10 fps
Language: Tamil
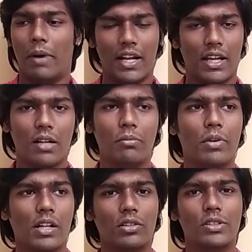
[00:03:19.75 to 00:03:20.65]

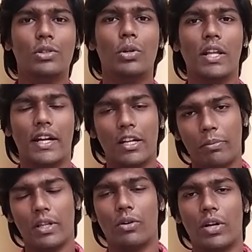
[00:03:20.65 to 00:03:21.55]
வானகரம்ன்றது வந்து ஒரு ரெண்டு
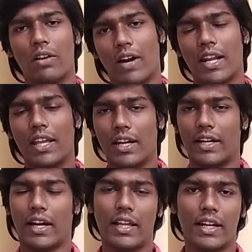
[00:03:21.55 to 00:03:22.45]
பேருடைய
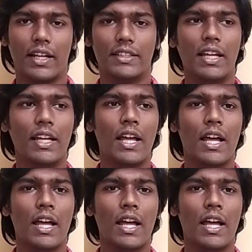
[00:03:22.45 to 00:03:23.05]
வாழ்க்கையில் நடக்கிற கதை